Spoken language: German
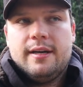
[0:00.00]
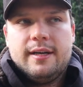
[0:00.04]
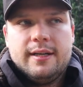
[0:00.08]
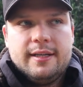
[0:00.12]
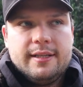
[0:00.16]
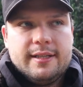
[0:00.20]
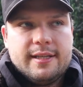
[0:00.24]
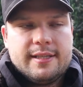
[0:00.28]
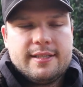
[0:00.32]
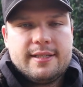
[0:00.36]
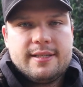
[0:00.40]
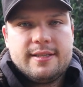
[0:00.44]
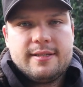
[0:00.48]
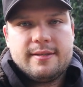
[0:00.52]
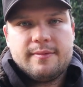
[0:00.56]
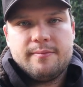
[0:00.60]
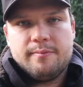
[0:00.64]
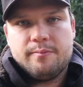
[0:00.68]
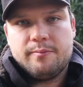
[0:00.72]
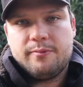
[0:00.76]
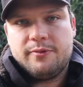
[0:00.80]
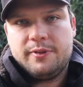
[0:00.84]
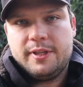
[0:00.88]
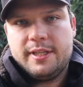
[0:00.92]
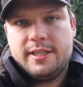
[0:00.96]
Ja, das ist,
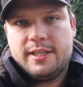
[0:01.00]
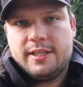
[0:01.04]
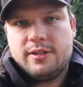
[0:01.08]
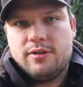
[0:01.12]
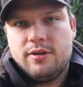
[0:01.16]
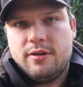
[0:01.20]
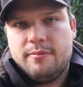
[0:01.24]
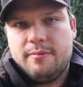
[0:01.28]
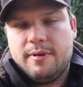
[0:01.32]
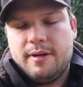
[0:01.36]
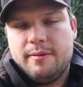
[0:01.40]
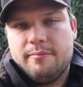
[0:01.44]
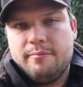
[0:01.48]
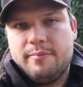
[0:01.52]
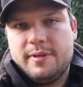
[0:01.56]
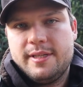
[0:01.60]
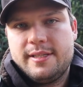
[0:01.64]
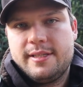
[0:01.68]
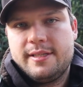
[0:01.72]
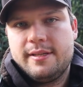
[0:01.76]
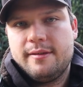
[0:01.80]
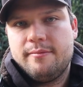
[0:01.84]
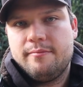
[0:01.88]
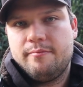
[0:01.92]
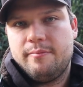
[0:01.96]
finde ich, nochmal ein
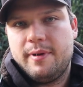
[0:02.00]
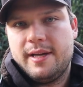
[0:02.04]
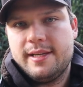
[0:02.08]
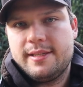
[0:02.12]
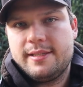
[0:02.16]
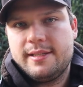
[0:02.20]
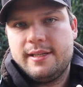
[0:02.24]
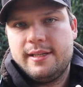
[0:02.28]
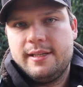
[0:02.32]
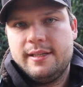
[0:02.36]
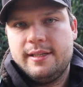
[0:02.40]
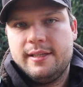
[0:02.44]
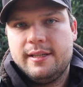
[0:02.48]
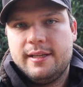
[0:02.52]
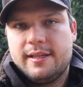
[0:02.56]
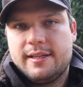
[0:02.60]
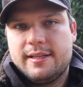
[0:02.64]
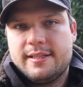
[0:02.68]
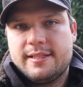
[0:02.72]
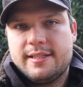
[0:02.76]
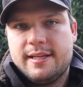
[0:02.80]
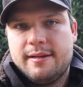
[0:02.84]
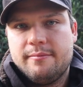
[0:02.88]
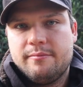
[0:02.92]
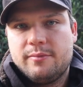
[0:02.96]
bisschen besser in der
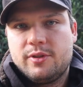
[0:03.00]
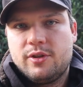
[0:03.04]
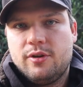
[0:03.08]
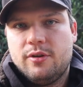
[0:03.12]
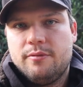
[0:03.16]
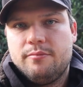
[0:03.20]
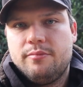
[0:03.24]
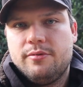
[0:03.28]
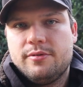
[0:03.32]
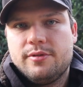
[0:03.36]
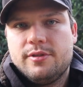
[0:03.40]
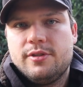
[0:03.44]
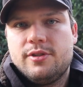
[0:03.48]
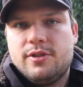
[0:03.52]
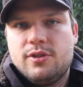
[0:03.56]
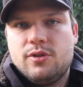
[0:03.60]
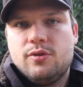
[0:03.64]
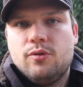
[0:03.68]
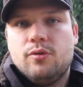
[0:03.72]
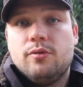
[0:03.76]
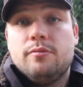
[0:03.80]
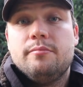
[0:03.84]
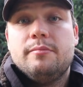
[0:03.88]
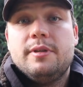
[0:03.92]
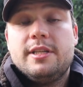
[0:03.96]

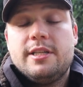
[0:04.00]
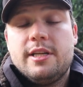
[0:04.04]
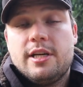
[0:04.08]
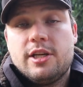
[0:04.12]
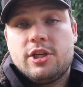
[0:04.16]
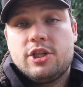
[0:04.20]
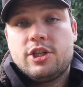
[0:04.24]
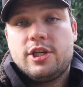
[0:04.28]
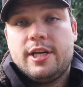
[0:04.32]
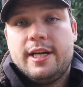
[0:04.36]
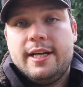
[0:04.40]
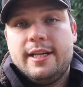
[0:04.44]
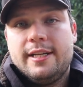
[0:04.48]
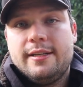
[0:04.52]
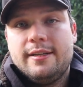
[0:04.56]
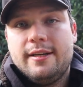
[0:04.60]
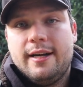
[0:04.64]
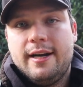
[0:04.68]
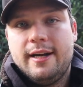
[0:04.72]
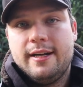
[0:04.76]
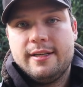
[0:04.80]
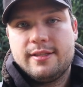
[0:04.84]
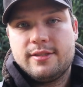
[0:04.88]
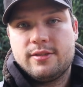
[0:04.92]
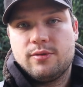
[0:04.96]
Gesamtkomposition mit der
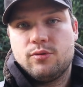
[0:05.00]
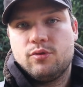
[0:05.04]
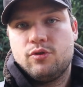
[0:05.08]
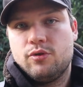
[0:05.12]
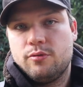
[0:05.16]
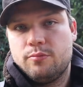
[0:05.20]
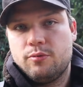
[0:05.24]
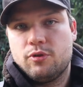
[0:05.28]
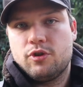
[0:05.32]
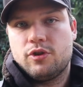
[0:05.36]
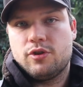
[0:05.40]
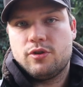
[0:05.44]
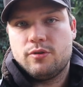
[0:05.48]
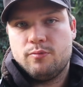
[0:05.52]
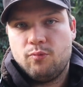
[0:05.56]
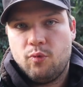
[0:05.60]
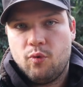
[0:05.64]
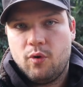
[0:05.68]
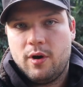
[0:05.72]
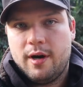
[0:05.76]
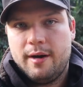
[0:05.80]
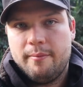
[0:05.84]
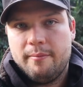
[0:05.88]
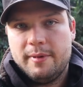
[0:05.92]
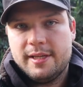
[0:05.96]
Scheide als so ein typisches
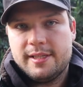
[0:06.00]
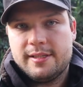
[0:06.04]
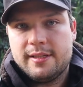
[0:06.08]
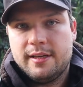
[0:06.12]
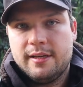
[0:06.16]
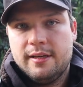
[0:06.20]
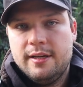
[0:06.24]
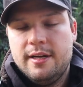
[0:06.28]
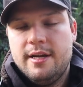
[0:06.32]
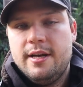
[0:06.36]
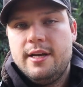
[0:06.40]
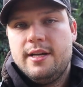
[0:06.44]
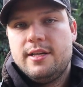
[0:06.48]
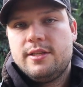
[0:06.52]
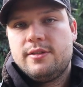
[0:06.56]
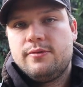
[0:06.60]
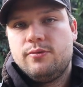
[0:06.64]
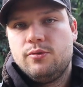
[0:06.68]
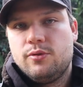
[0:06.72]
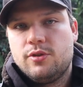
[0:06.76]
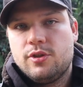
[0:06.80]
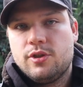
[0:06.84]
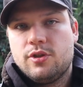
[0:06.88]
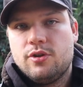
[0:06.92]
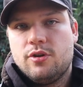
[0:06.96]
Mora-Messer. Es
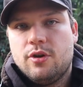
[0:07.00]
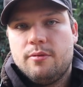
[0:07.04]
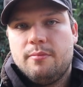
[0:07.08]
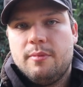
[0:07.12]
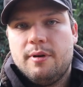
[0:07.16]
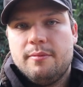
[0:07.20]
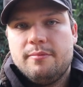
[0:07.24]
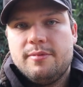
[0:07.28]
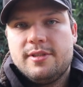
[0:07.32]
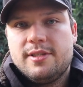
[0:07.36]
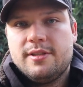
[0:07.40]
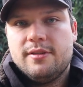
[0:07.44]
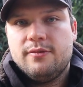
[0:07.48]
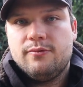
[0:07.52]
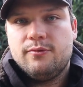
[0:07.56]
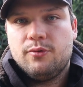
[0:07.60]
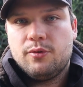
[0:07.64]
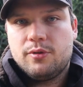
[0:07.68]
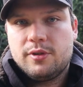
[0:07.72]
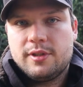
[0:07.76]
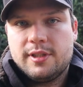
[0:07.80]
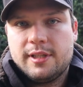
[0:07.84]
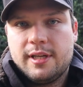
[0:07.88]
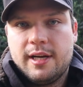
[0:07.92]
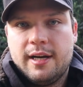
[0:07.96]
fühlt sich nochmal ein bisschen
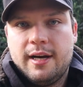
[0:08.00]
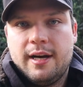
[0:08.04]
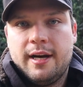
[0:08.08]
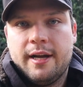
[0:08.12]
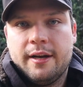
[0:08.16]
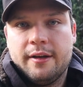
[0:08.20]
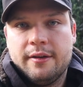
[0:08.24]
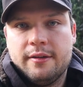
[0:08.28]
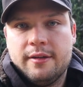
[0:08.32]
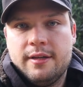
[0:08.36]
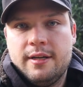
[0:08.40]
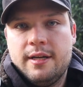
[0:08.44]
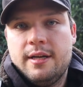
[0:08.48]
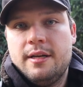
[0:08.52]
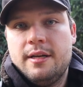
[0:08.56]
wuchtiger an